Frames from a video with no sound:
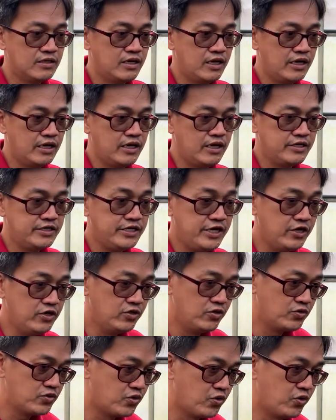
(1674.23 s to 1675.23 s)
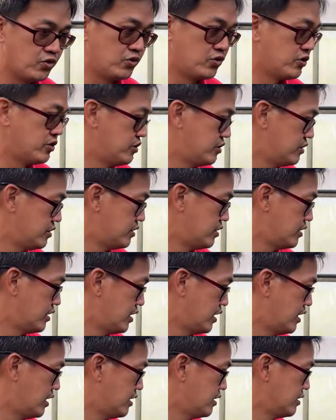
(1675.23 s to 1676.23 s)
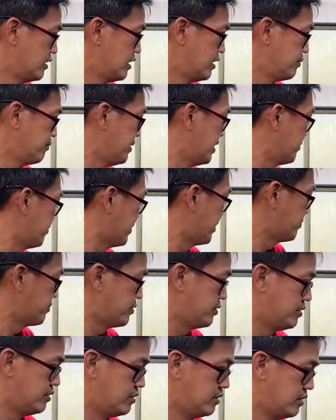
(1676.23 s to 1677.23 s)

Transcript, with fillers: uh, yellow color ang, ang bell pepper.